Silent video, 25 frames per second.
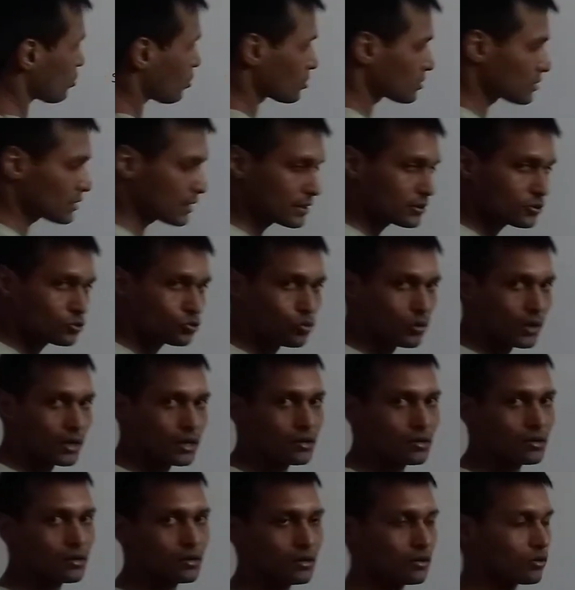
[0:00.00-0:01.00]
कॉस एक्स स्क्वायर
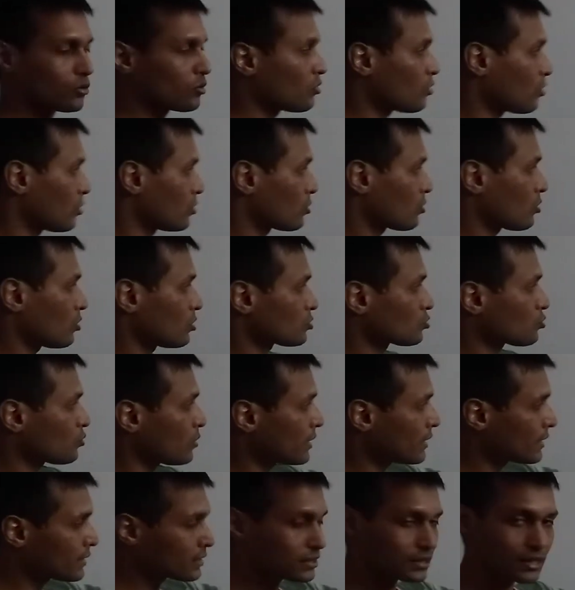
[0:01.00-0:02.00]
कॉस
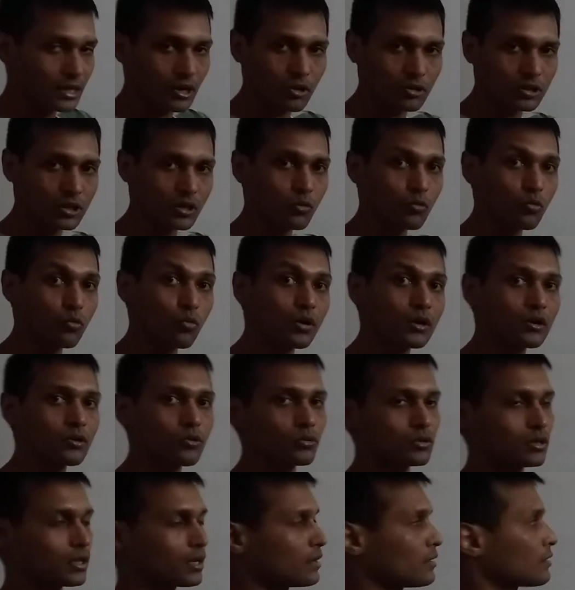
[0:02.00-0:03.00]
स्क्वायर एक्स क्या होता है वन
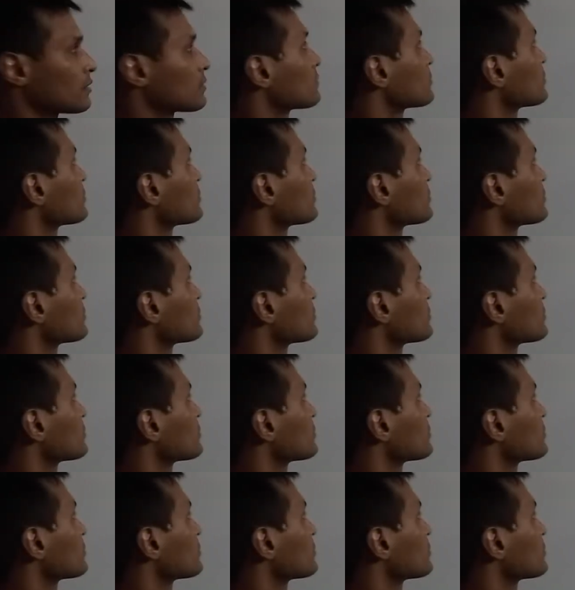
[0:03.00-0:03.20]
होता है